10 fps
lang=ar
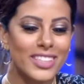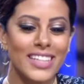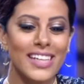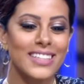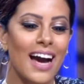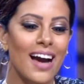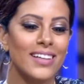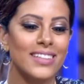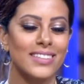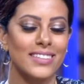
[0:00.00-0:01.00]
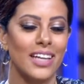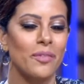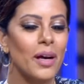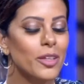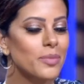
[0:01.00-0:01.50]
الشيء جاهز
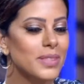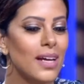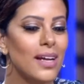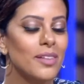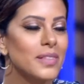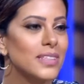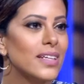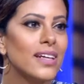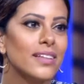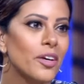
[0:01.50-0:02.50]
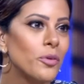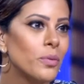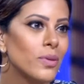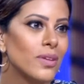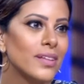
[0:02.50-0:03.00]
عبالكم سهل بس ترى
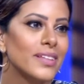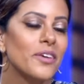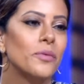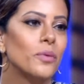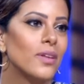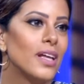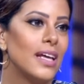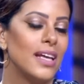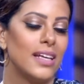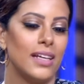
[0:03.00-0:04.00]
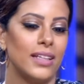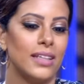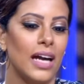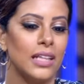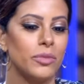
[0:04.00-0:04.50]
يطول يطول
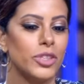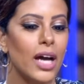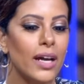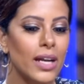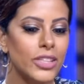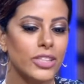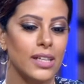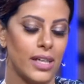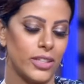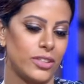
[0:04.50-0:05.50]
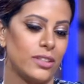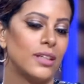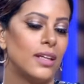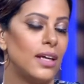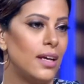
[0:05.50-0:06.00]
يعني انا من شهر 10 قاعد
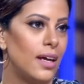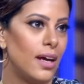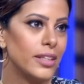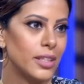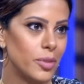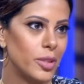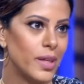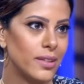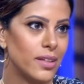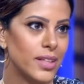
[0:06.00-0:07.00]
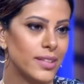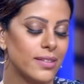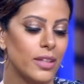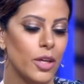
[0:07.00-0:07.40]
اشتغل على ان دبليو ان ارت